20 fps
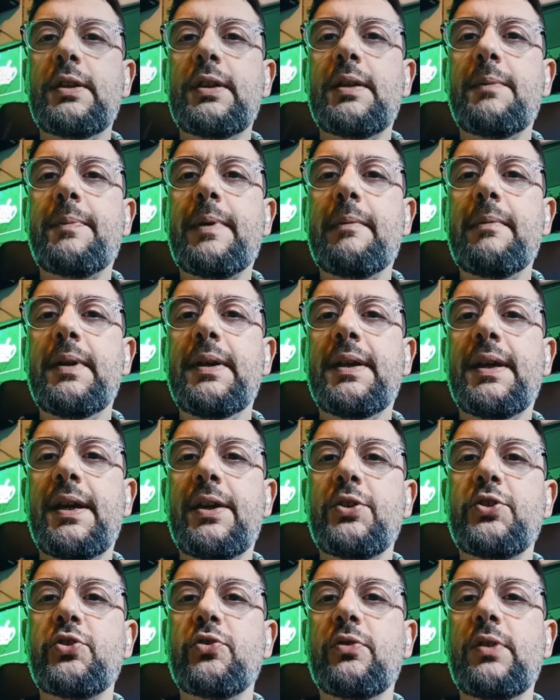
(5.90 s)
California
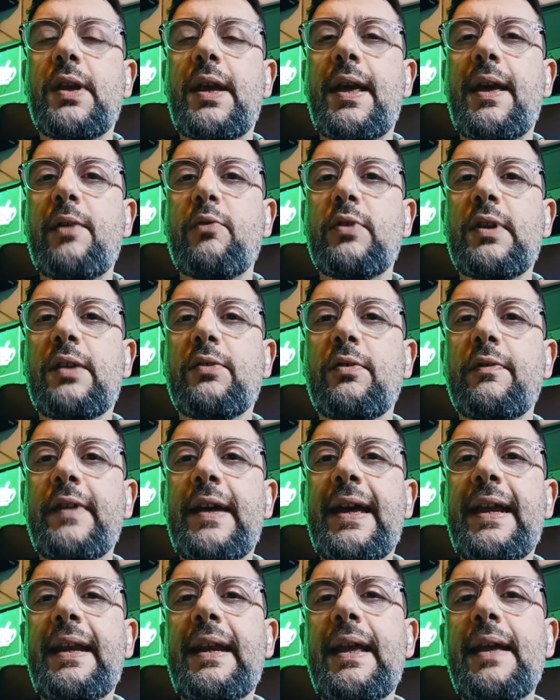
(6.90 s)
Publication. È una
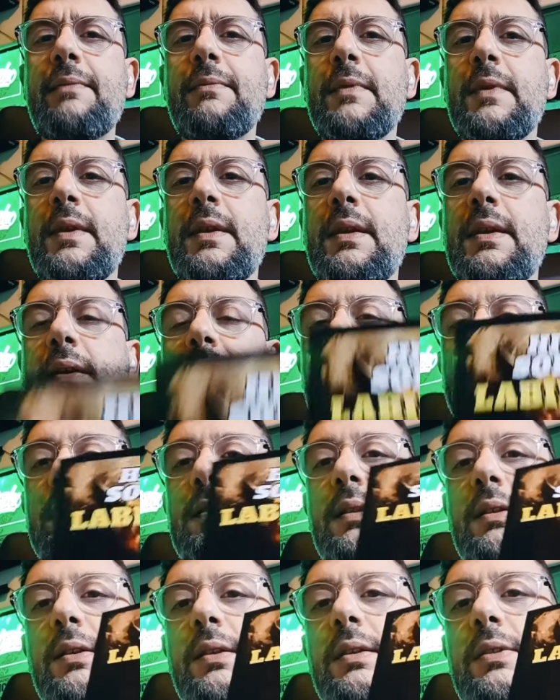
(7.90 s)
novella
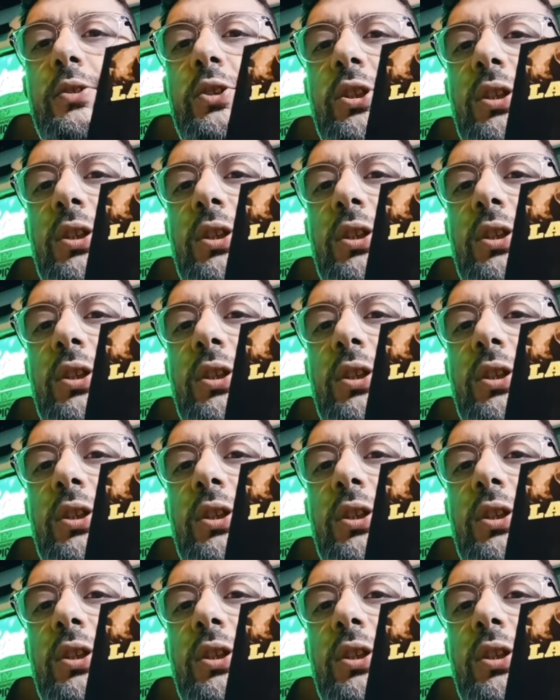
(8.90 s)
di